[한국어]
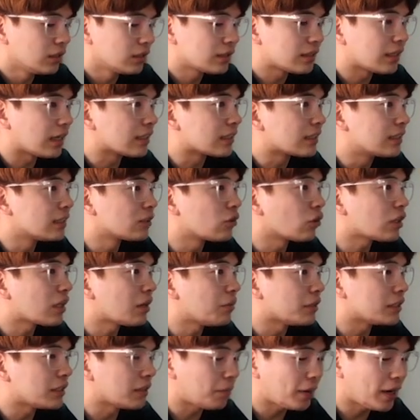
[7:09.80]
자
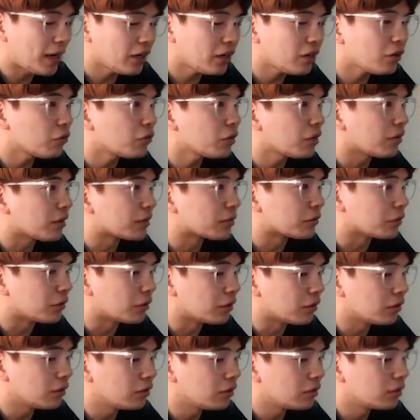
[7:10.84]
그렇다면 이제 파리권에
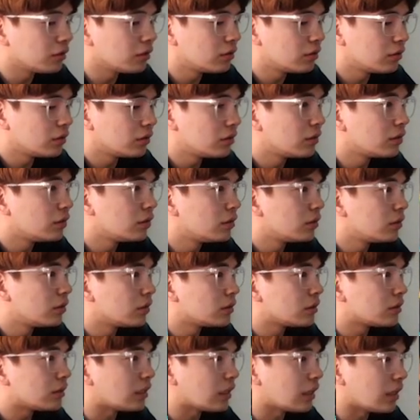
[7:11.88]
왔어요
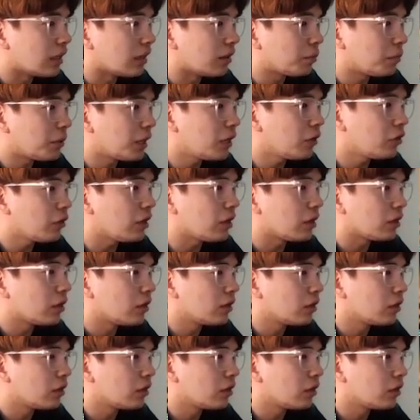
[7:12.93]
자 파리